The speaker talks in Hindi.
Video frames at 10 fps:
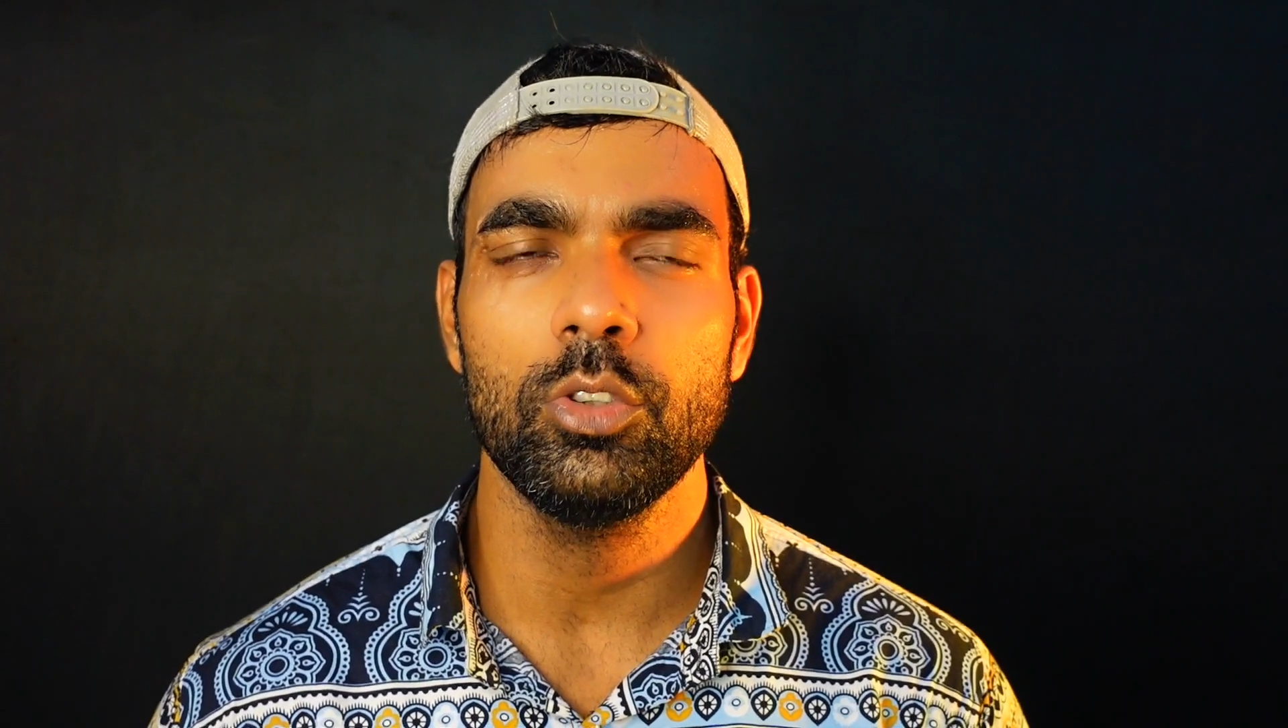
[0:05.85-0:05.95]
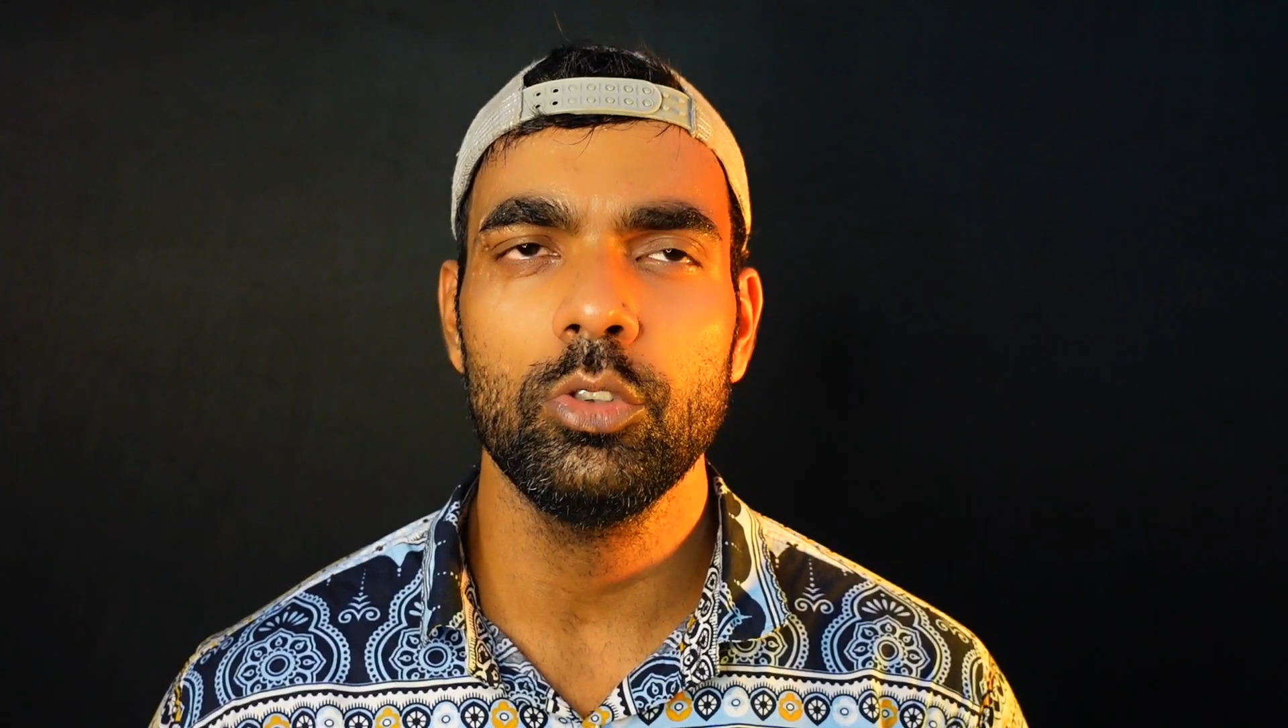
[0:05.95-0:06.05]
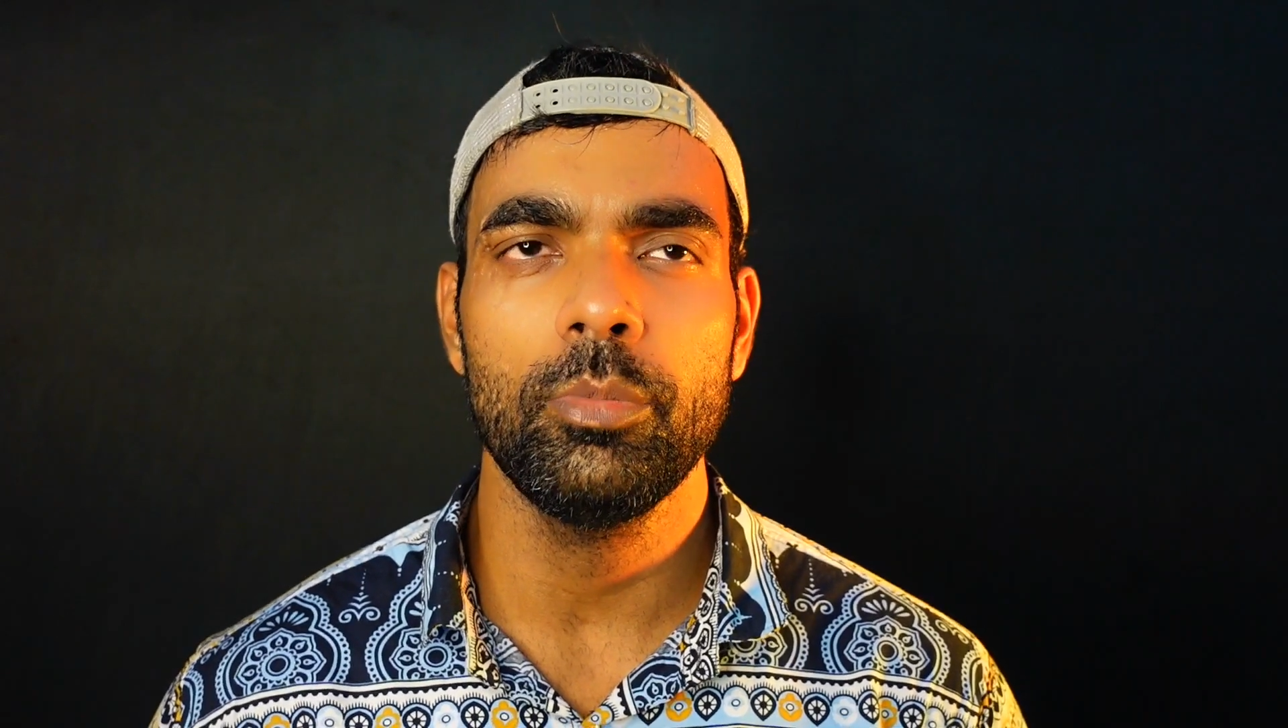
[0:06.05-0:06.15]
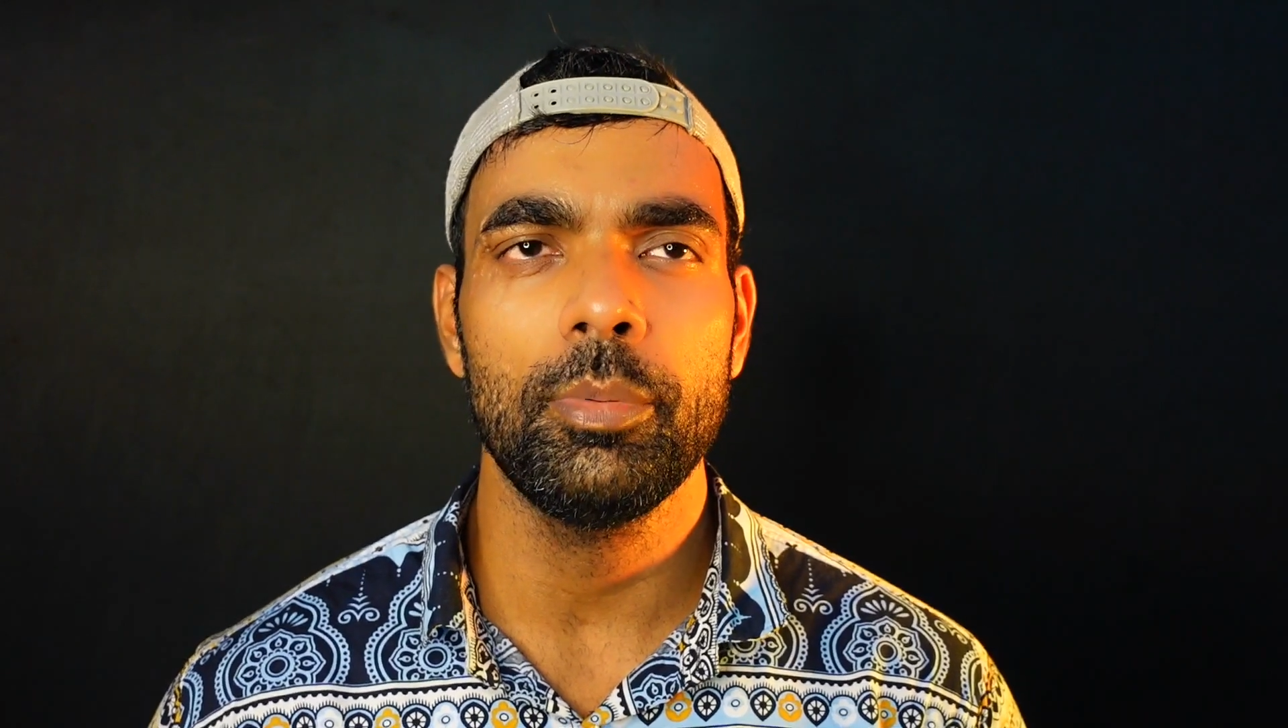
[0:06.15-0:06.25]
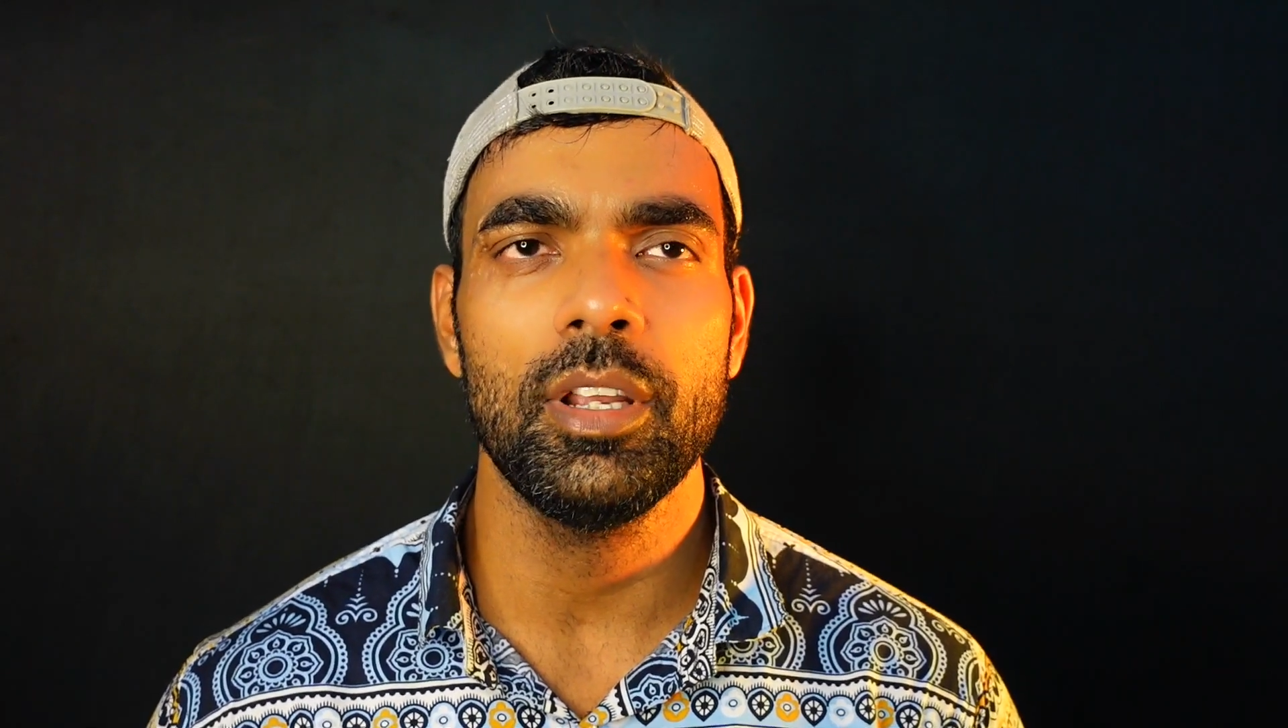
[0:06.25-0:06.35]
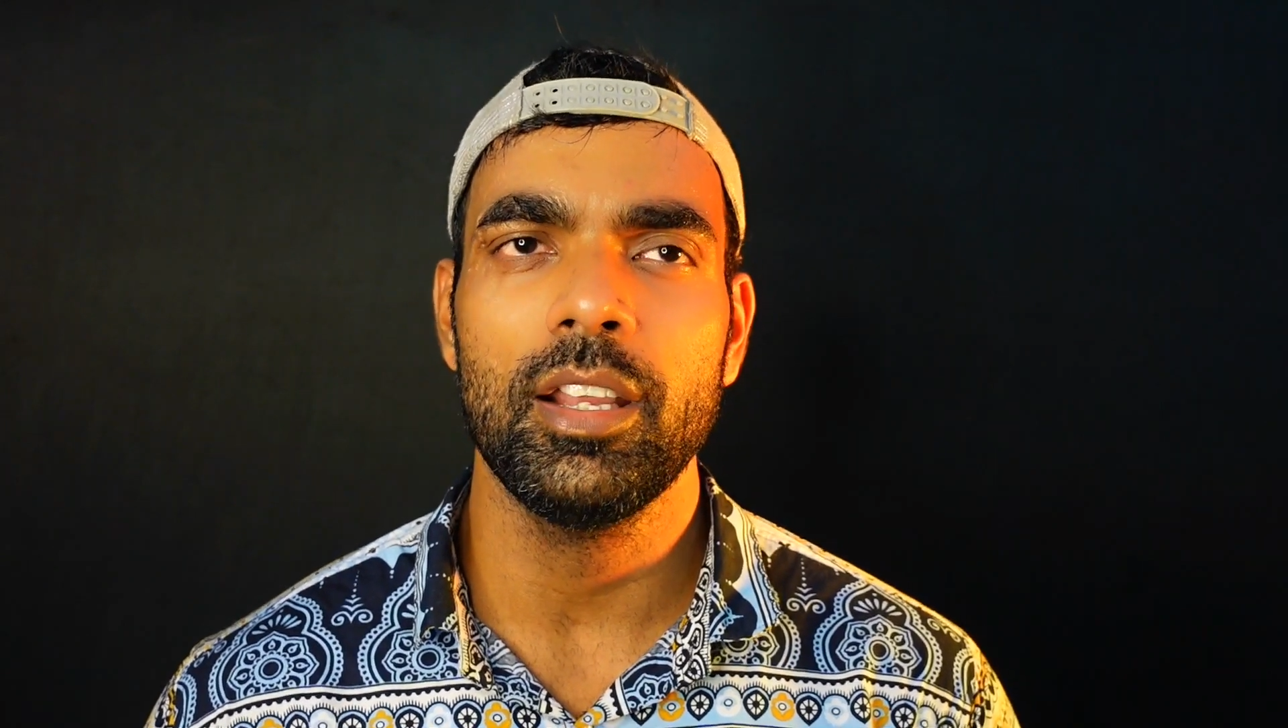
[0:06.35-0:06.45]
तो तुम अपना